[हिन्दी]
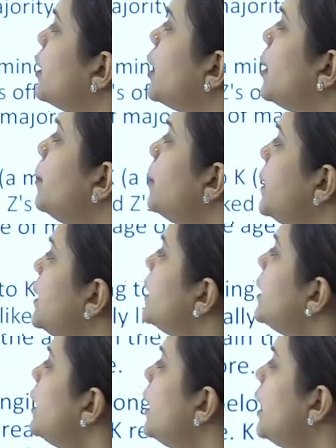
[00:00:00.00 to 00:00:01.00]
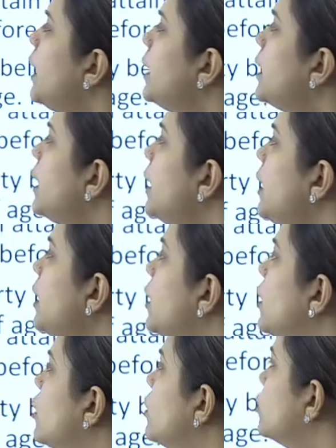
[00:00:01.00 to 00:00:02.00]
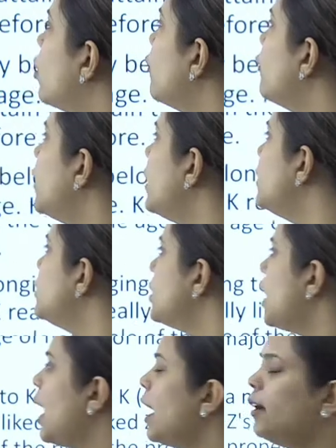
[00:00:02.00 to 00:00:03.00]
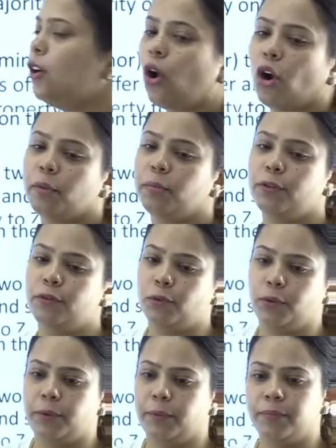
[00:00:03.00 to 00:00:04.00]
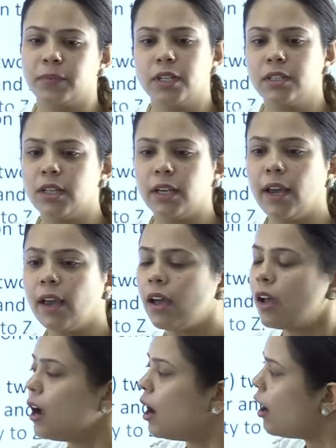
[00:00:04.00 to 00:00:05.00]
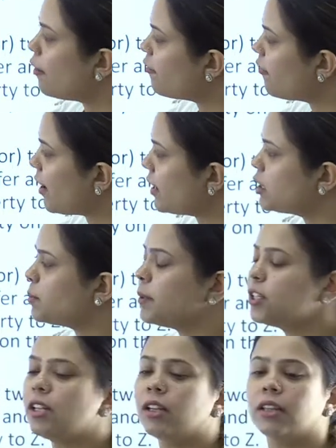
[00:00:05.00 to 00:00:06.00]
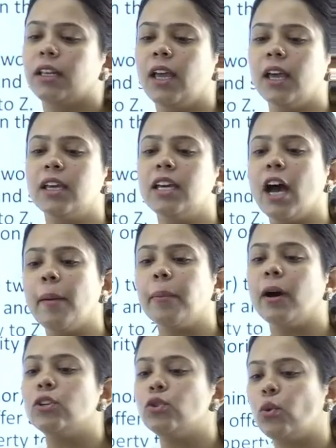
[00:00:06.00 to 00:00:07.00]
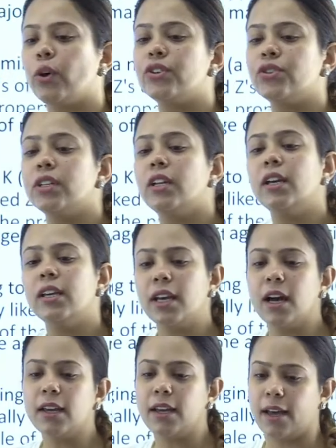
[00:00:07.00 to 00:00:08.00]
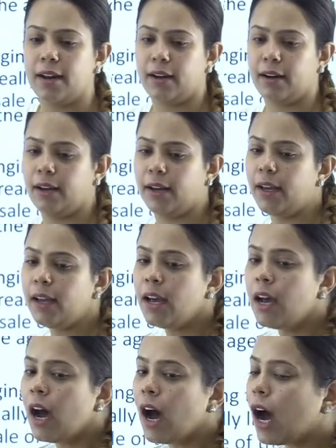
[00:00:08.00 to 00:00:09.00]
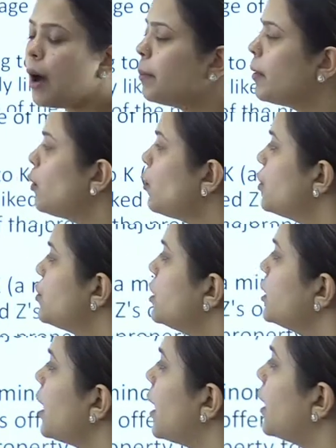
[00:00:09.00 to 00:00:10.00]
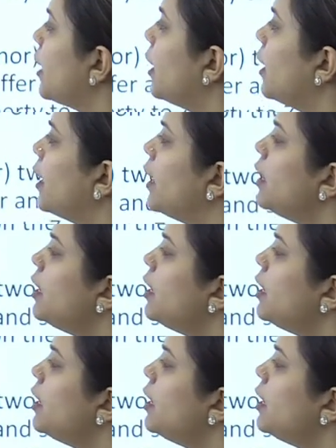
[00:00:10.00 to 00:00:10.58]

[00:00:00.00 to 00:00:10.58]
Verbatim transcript: कंप्लीटिंग 18 इयर्स ऑफ एज एंड नॉट बिफोर ठीक है अब फैक्ट्स पे चलते हैं कि आपका जो क्वेश्चन है क्या कह रहा है आपका क्वेश्चन कह रहा है